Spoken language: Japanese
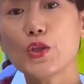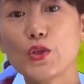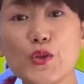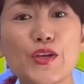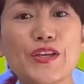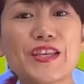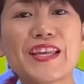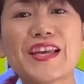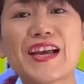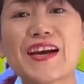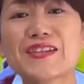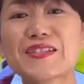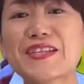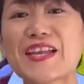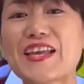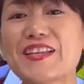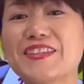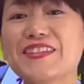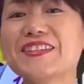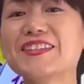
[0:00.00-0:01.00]
ゆっきーが
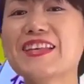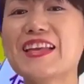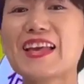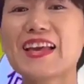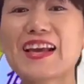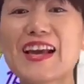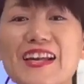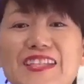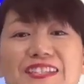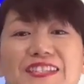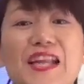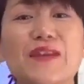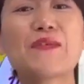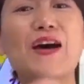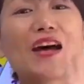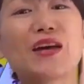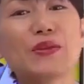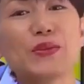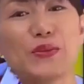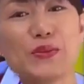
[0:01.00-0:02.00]
教える
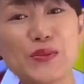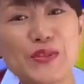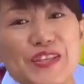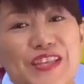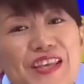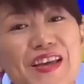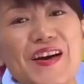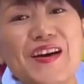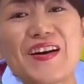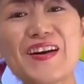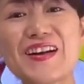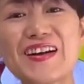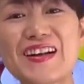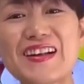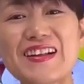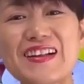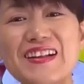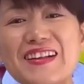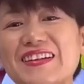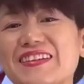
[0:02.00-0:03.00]
カスタマ運気予
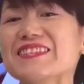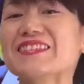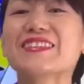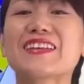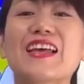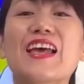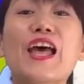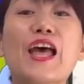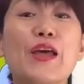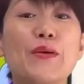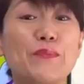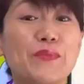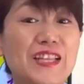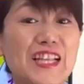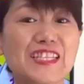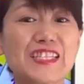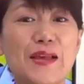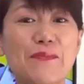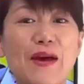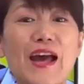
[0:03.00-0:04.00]
報
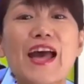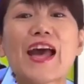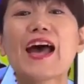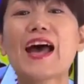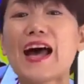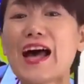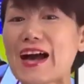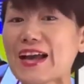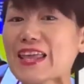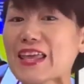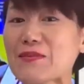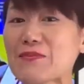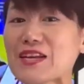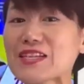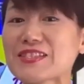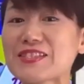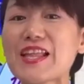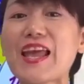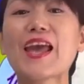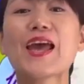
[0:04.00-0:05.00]
皆様明けま
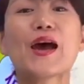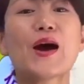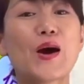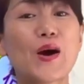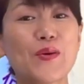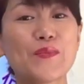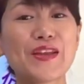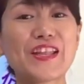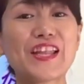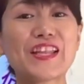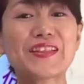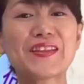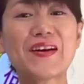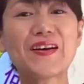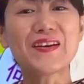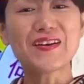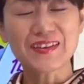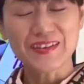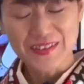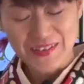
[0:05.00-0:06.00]
しておめでとう
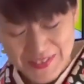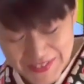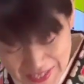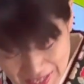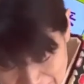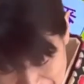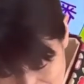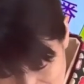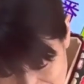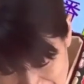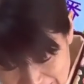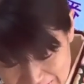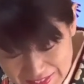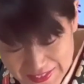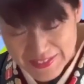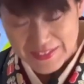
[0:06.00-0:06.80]
ございます